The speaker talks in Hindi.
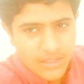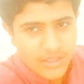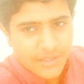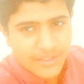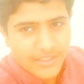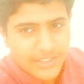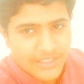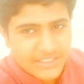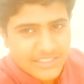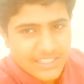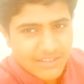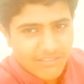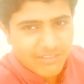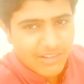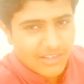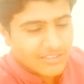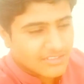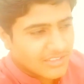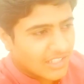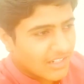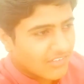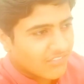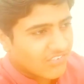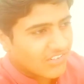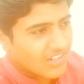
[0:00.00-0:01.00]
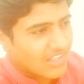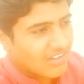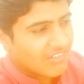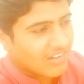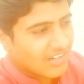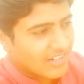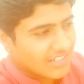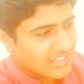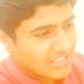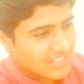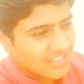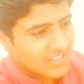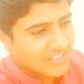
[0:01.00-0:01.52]
नीचे वाली सनफ्लावर
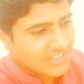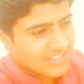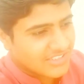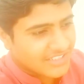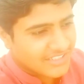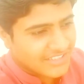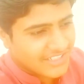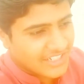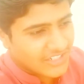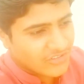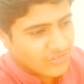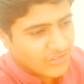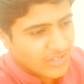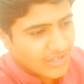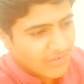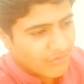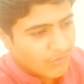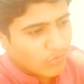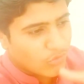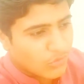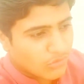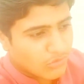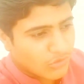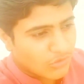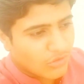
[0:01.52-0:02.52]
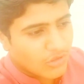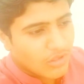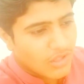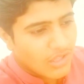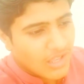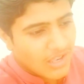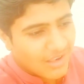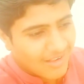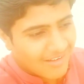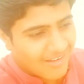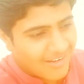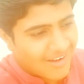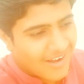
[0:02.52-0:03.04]
के सिक्के जो हैं वो तो
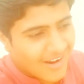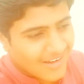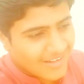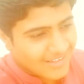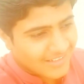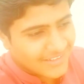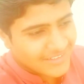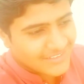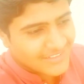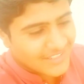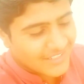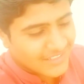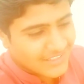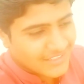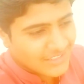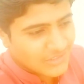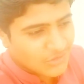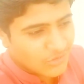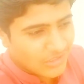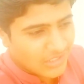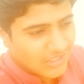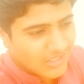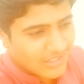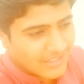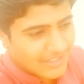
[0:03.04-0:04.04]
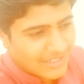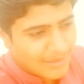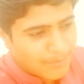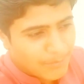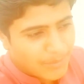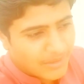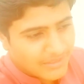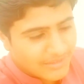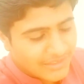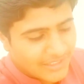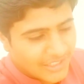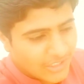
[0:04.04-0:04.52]
काट लिए जाते हैं जो लकड़ियाँ बनती